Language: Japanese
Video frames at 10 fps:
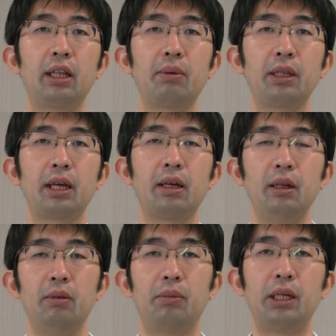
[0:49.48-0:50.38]
たま
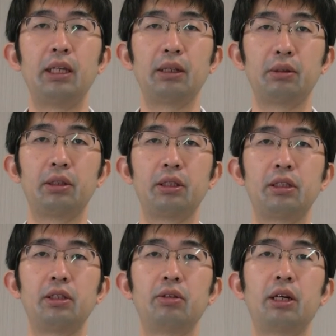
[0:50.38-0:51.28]
たいいやと言って
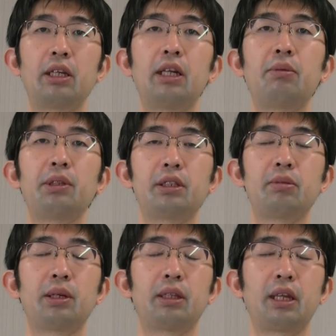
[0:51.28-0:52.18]
治療を諦めて
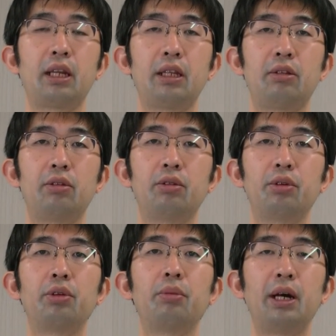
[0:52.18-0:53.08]
しまったりする
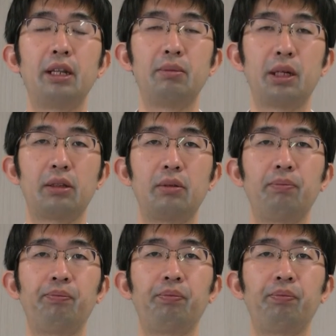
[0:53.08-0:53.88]
こともあります。